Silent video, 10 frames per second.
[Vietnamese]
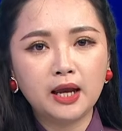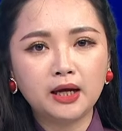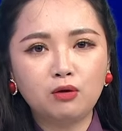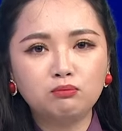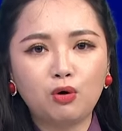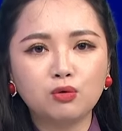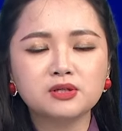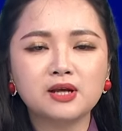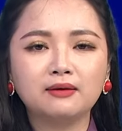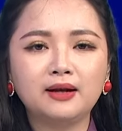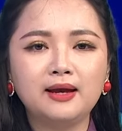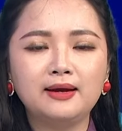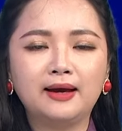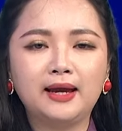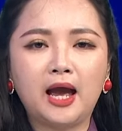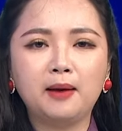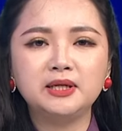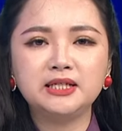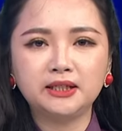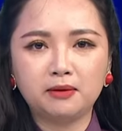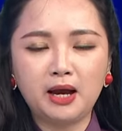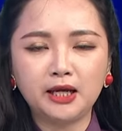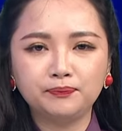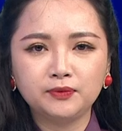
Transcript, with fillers: công bố sáng nay ngày hai mươi chín tháng bảy.